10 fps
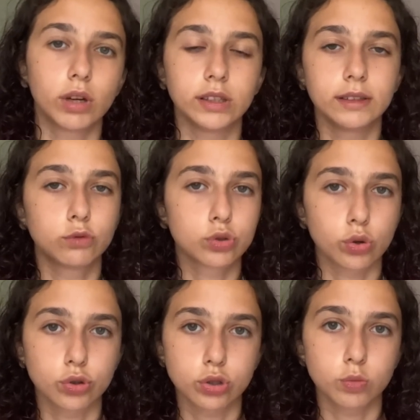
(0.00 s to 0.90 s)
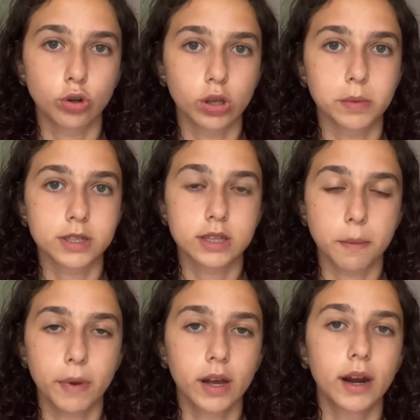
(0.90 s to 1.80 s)
hani soru çözüm
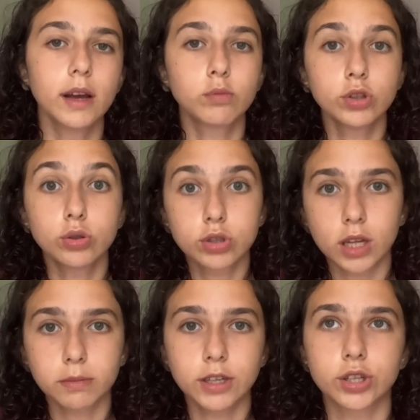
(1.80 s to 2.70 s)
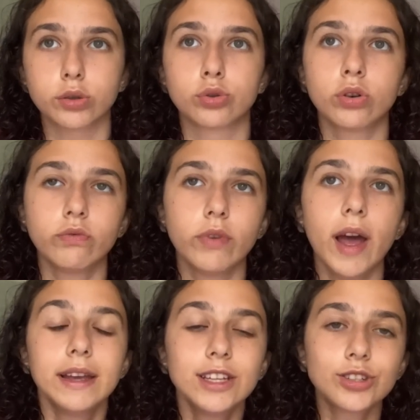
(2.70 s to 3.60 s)
uygulamasından bakarak bunları düzeltmeye çalışıyorum
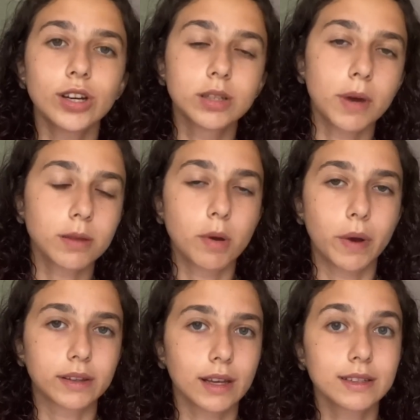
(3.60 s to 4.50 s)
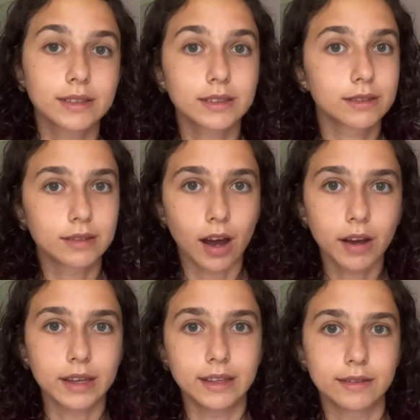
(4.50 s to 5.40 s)
ve hiç adım atmamaktan
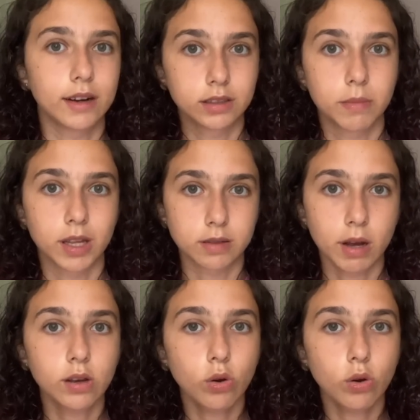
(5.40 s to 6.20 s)
daha iyidir adım atmak.